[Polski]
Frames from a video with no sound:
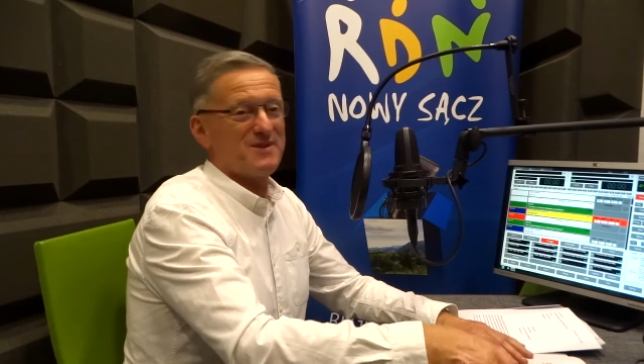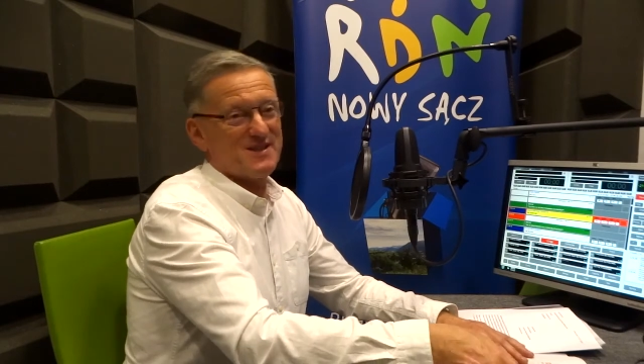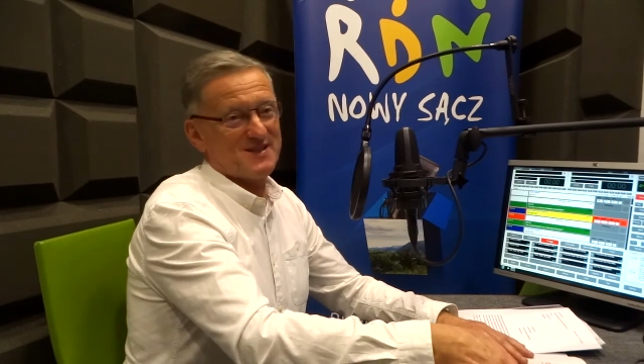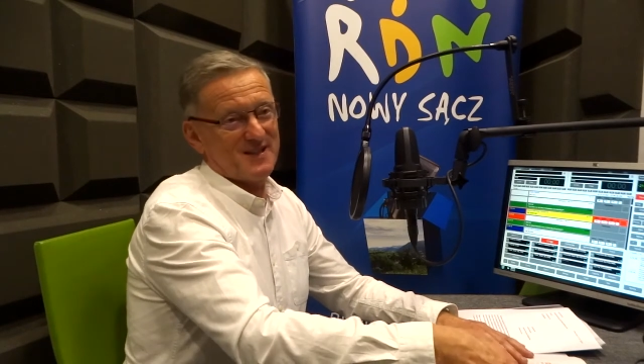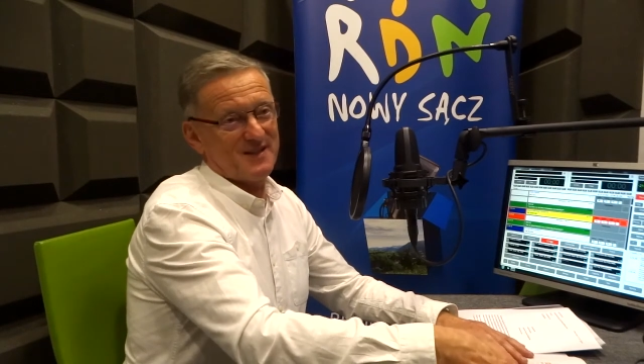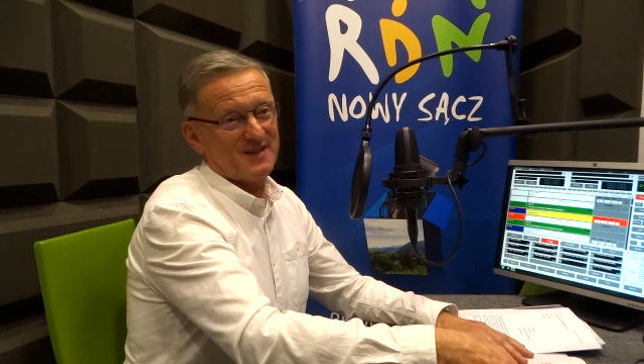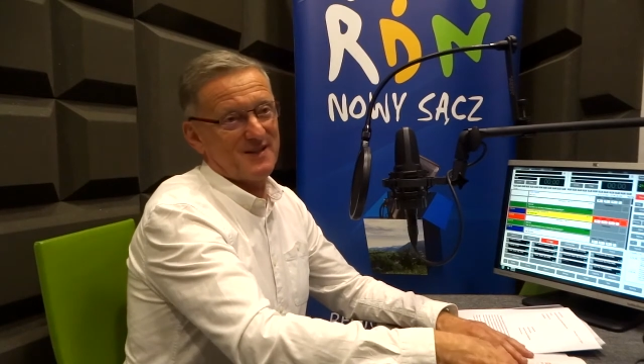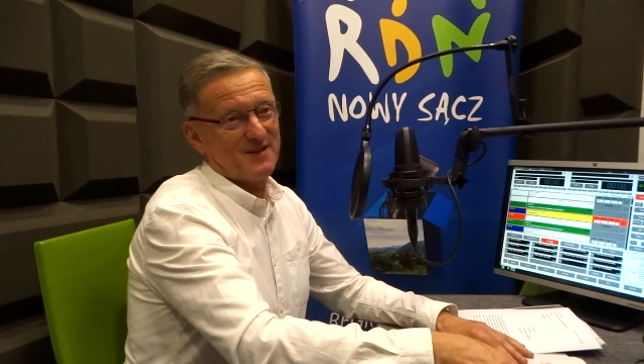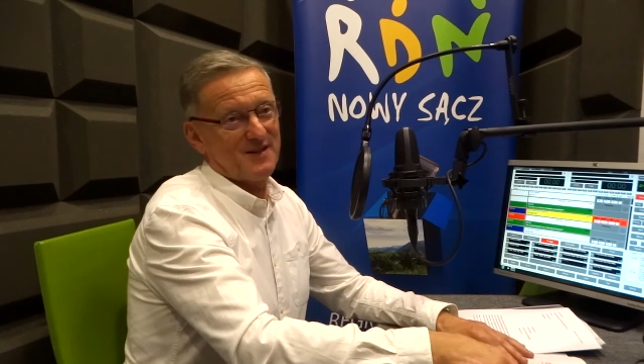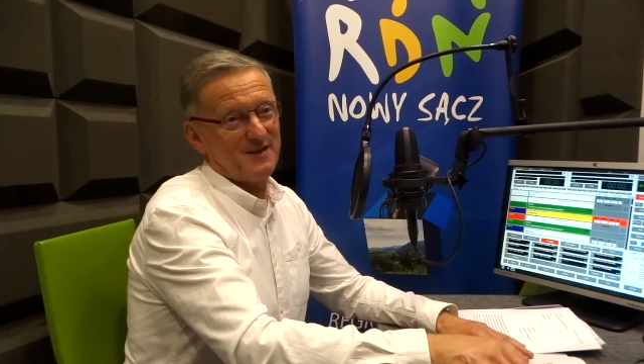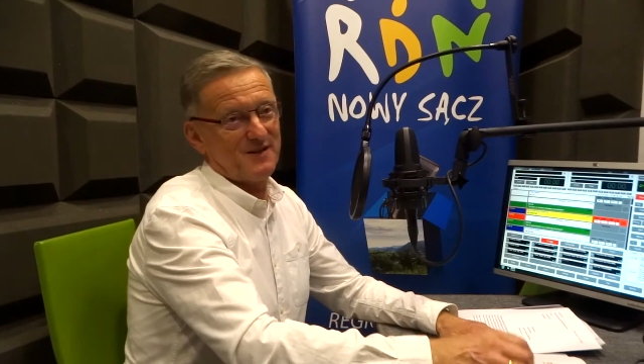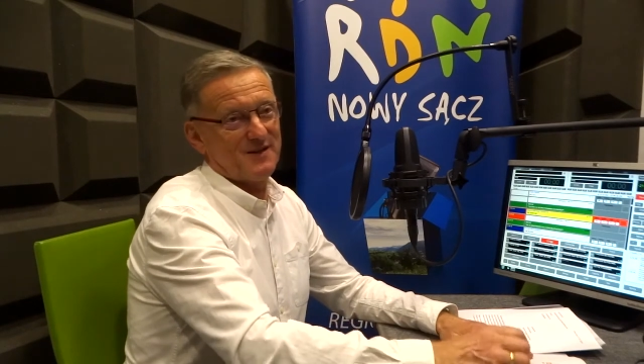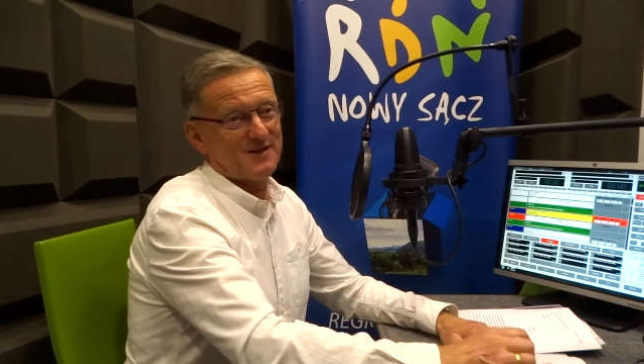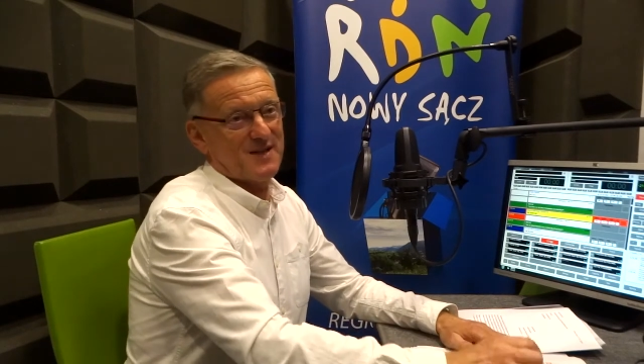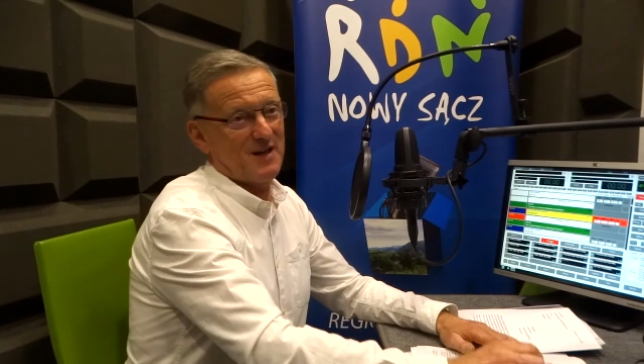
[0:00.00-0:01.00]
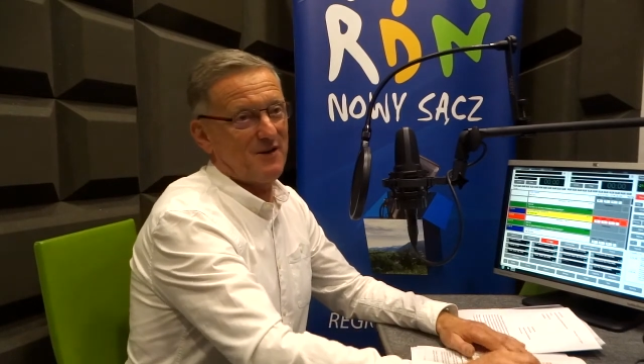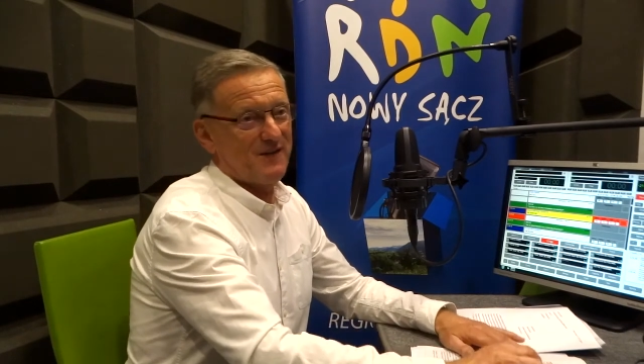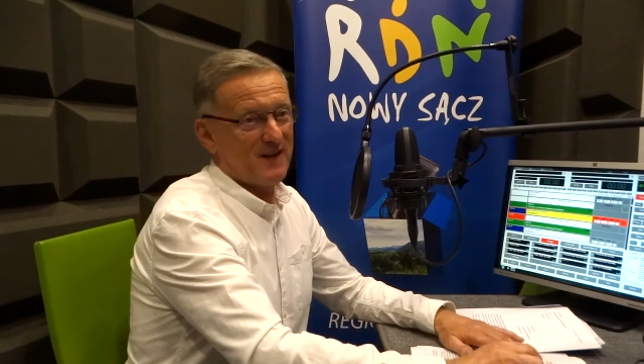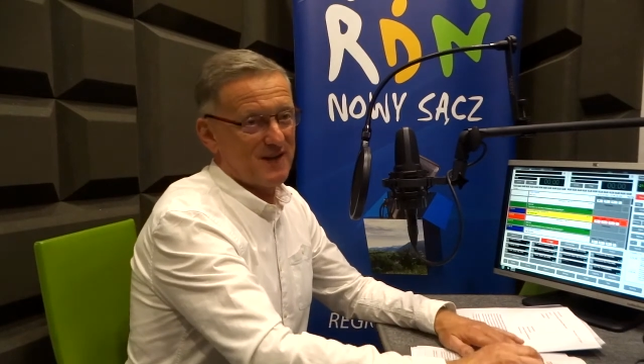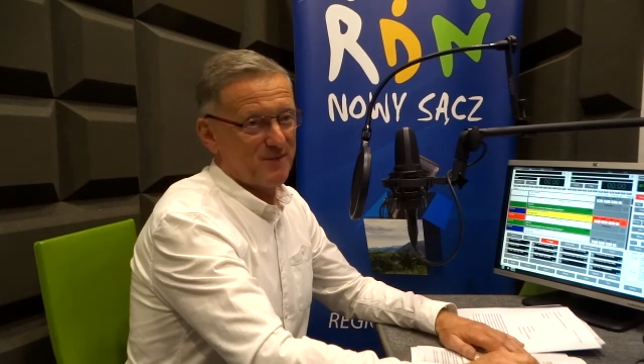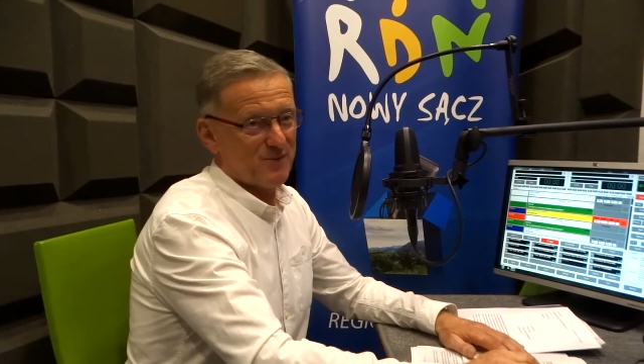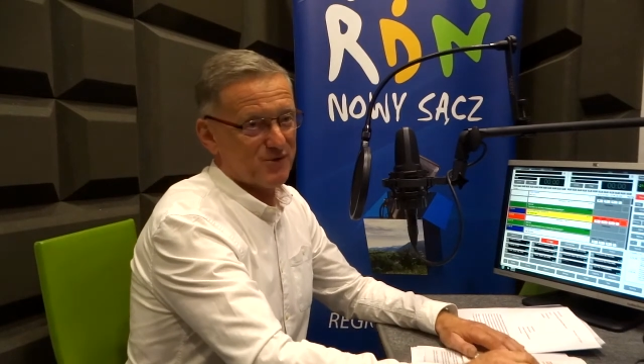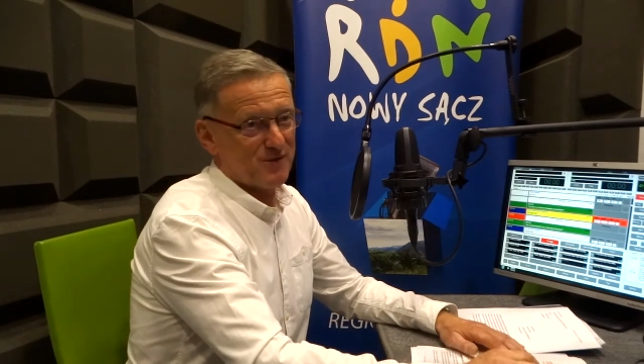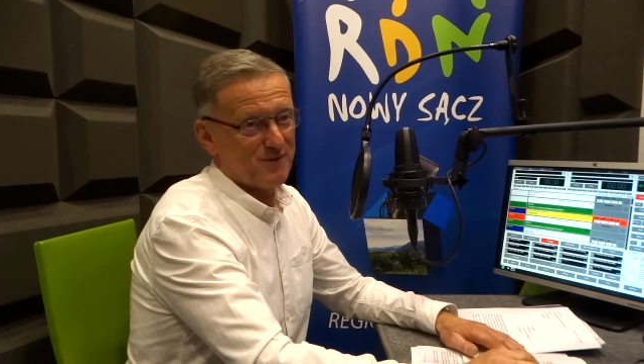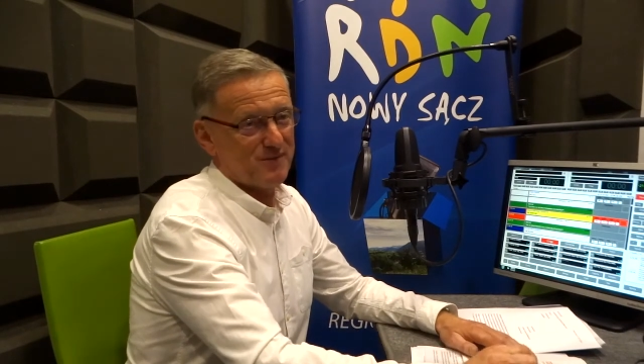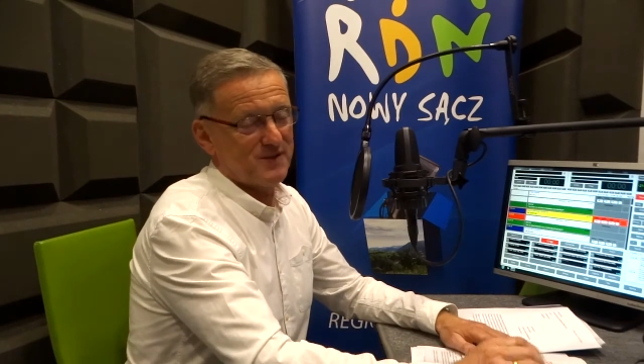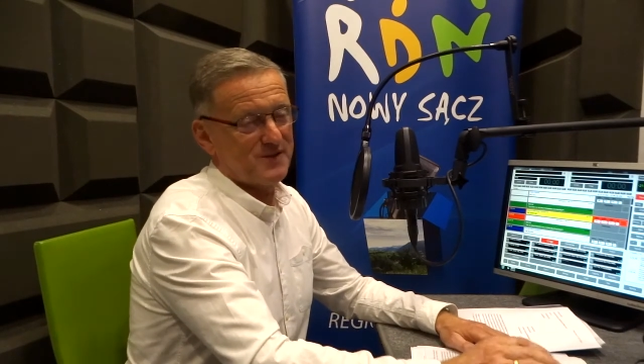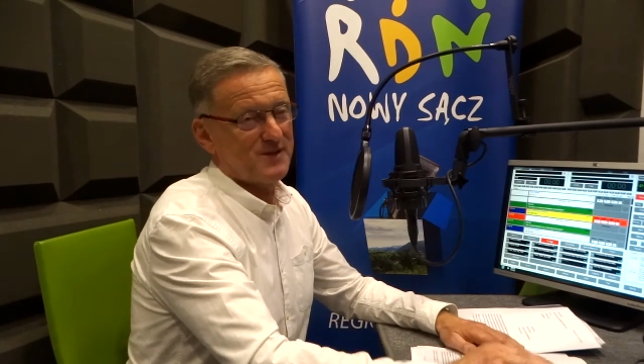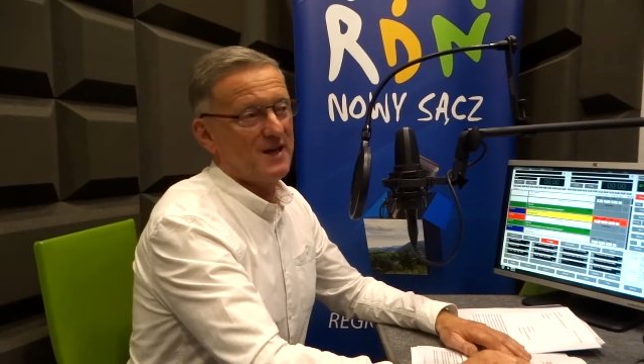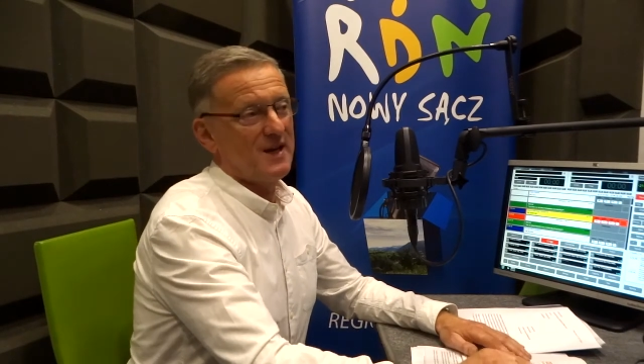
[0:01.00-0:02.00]
niestety y, zachowane muszą
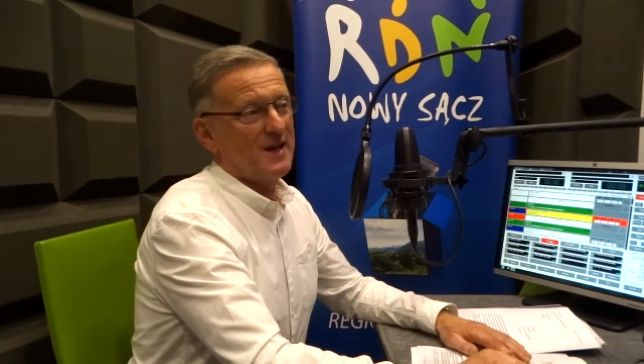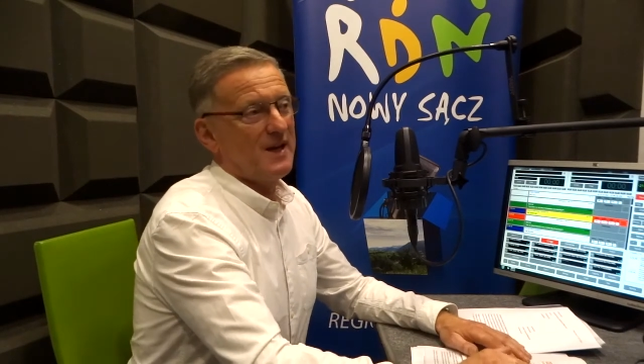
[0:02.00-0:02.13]
być